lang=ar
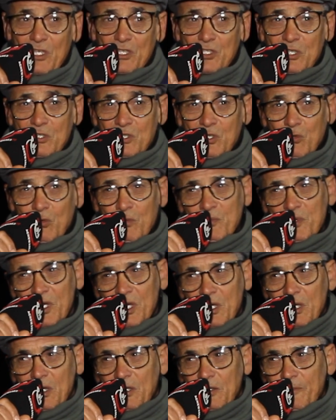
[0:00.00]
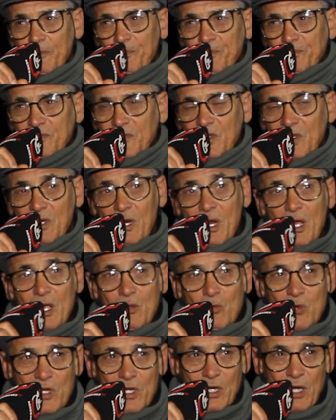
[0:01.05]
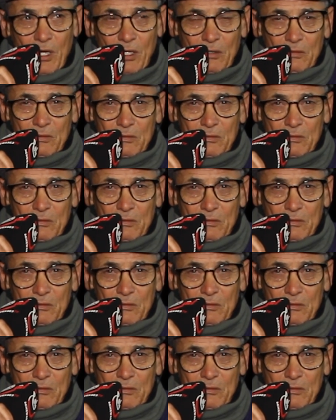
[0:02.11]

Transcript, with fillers: يجازيكم بخير راعيوا لنا